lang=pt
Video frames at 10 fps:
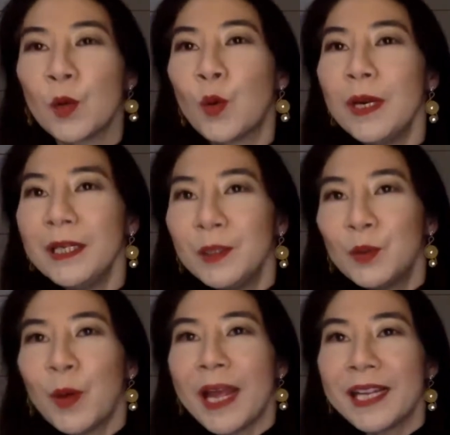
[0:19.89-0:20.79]

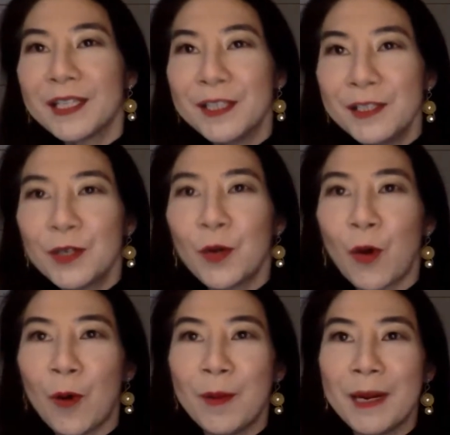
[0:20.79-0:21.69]
Quanto é que a gente
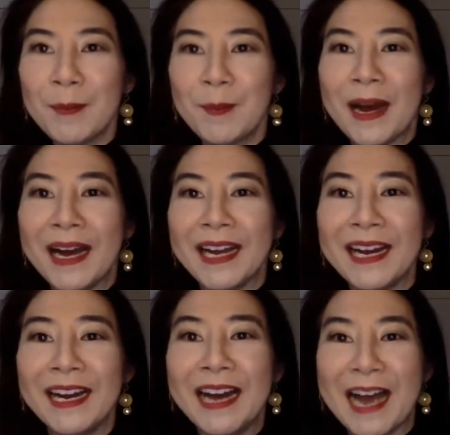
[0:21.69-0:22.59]
cobra
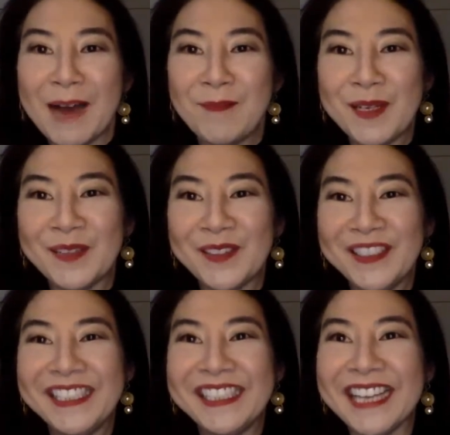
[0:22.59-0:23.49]
para a
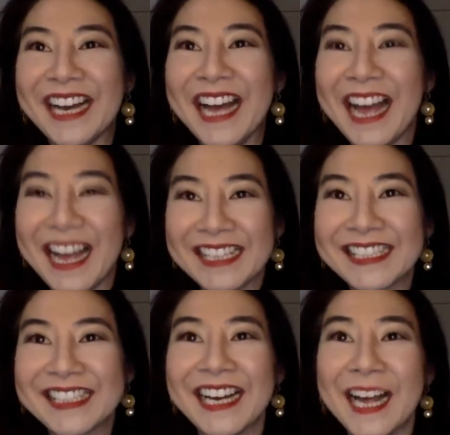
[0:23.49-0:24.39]
periodontia?
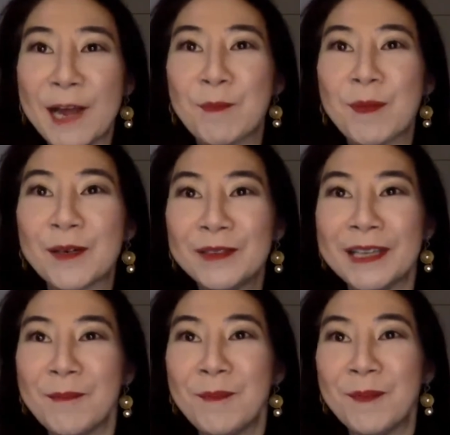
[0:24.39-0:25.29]
Esta é a
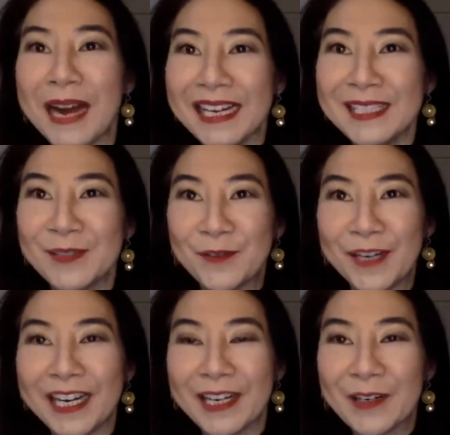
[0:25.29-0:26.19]
pergunta mais
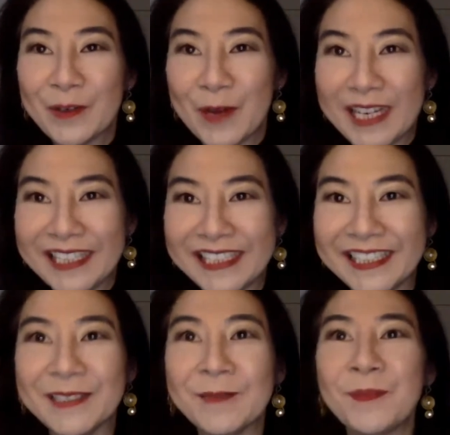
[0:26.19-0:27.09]

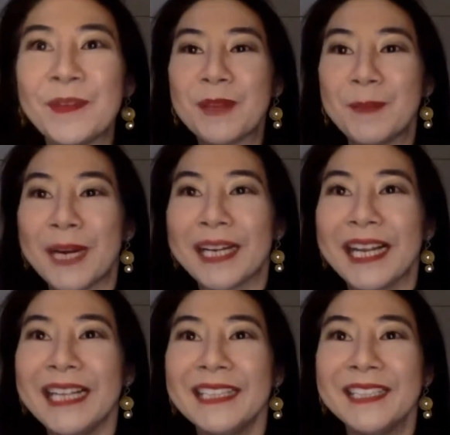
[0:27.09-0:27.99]
frequente. Para
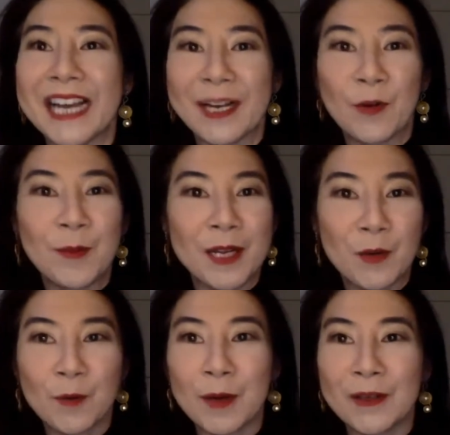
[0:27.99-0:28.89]
quem já acompanhou
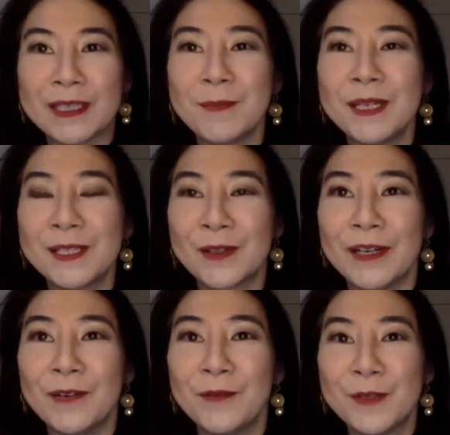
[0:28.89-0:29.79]
alguma coisa da minha
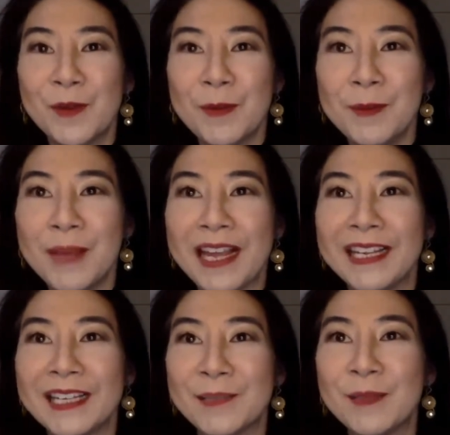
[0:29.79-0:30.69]
história, eu fiz um MBA
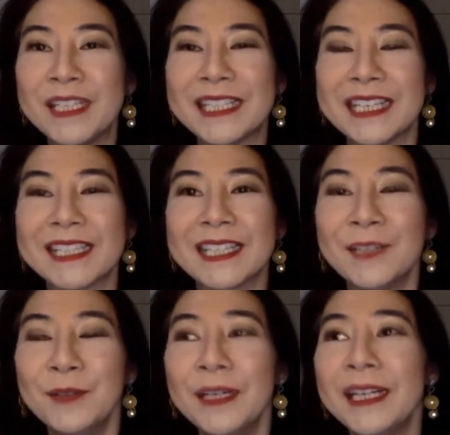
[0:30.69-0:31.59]
em
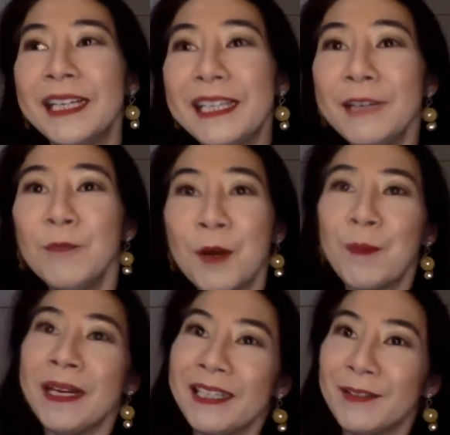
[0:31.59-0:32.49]
administração e o meu
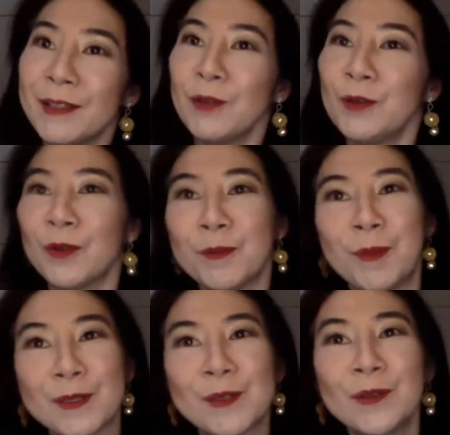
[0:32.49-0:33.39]
marido é doutor,
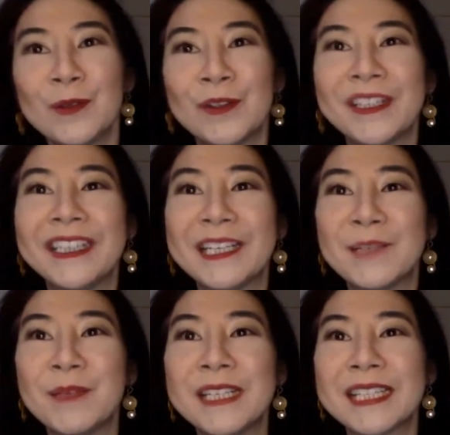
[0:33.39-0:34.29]
pós-doutor em
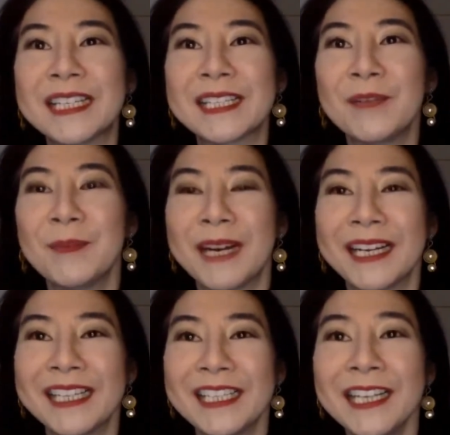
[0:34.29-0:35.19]
administração e
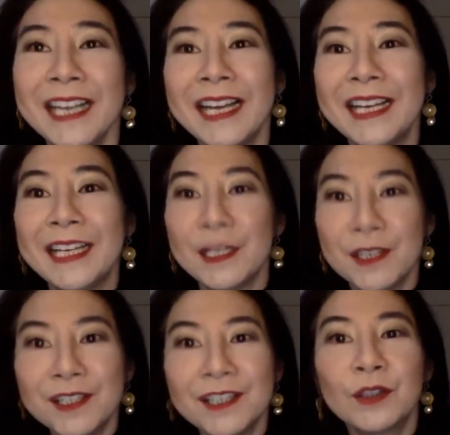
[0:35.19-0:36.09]
marketing, e a
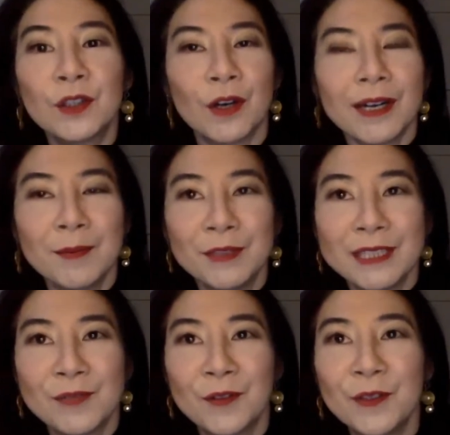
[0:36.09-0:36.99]
gente troca
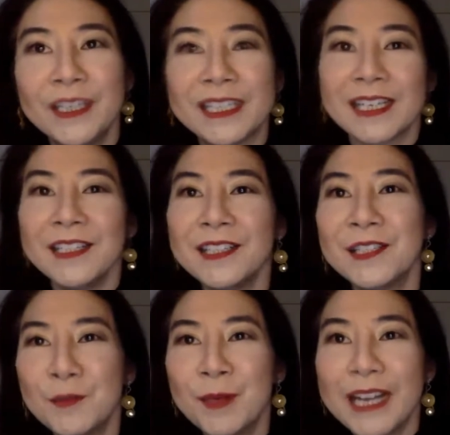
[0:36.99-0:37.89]
muitas figurinhas. Antes a
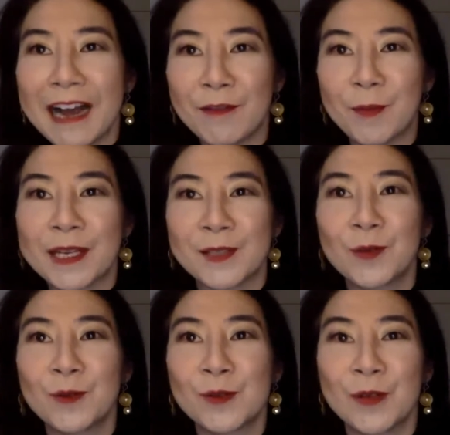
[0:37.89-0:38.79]
gente brigava por causa
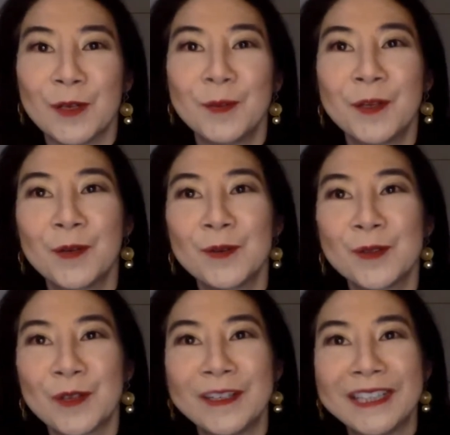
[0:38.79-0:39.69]
do consultório, porque o
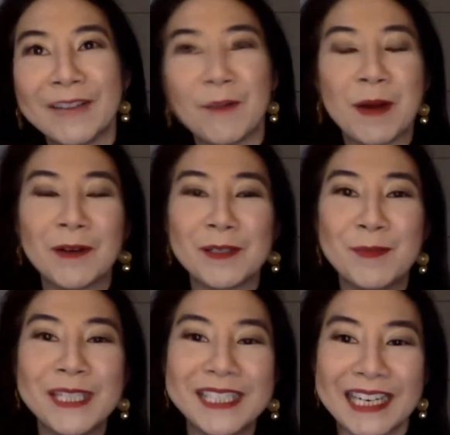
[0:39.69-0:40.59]
consultório andava mal
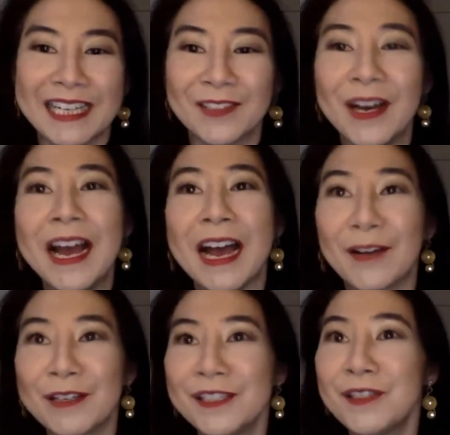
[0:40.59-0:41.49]
administrado.
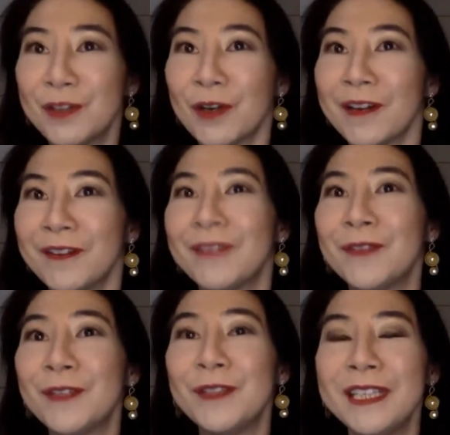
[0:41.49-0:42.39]
Agora a gente troca
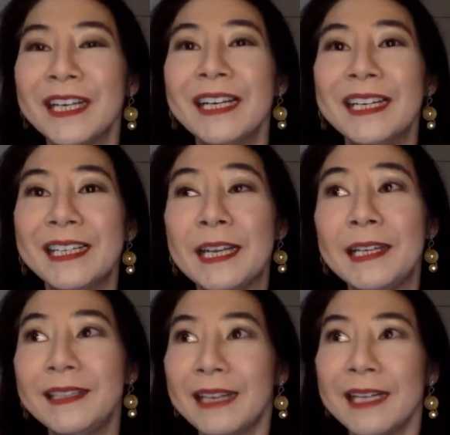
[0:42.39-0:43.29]
figurinha e
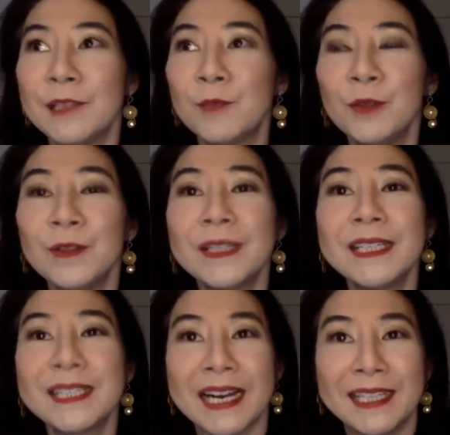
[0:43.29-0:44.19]
ele traz muitos
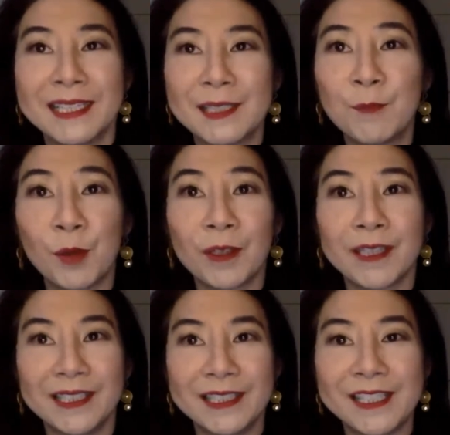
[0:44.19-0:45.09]
insights
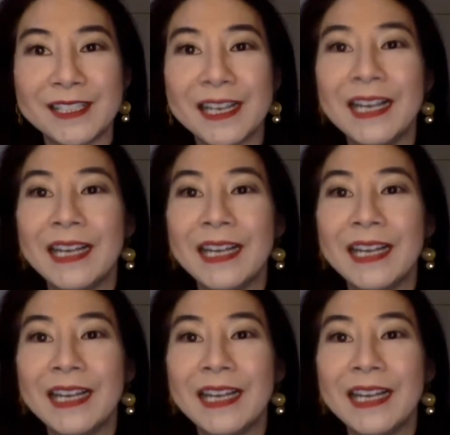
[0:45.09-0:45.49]
importantes.